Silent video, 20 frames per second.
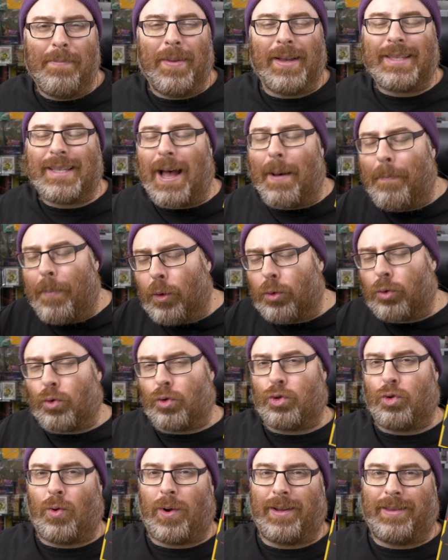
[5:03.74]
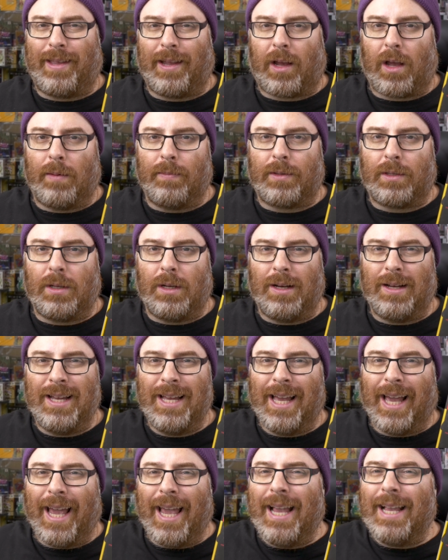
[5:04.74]
mais ça n'a pas toujours été comme ça
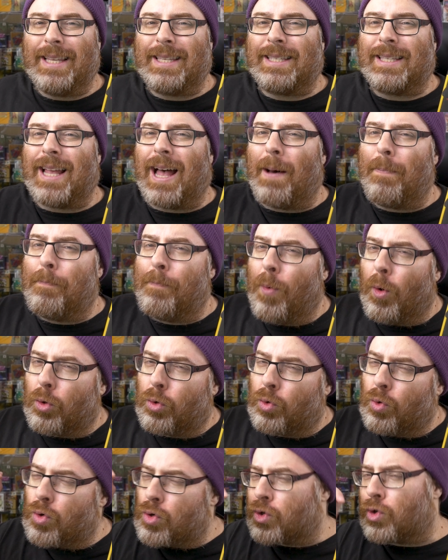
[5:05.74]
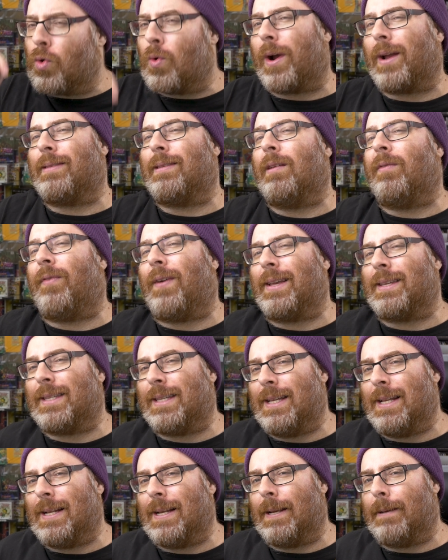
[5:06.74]
et ça n'a pas toujours été
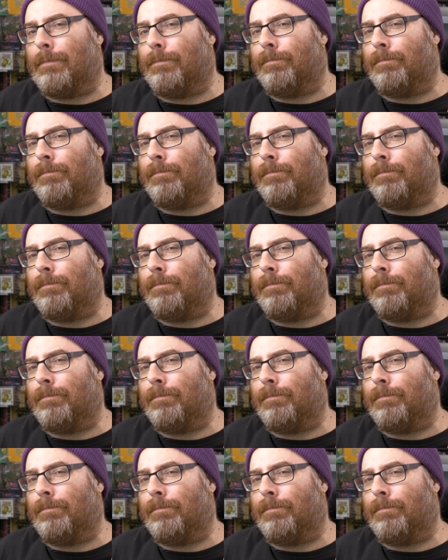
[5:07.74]
facile.